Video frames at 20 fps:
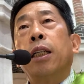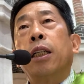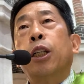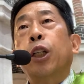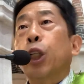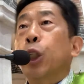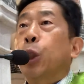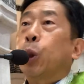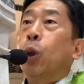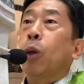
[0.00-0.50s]

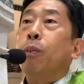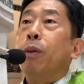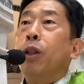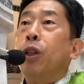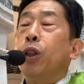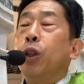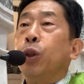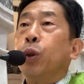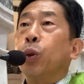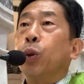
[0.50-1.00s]
그리스도를
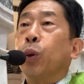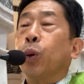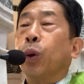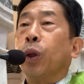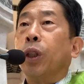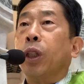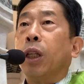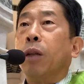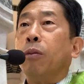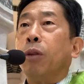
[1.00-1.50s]
믿는
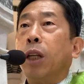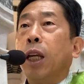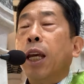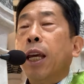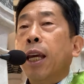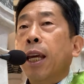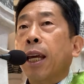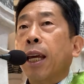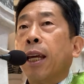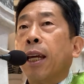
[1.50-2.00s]
종교이기
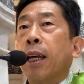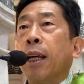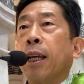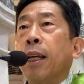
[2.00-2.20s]
때문에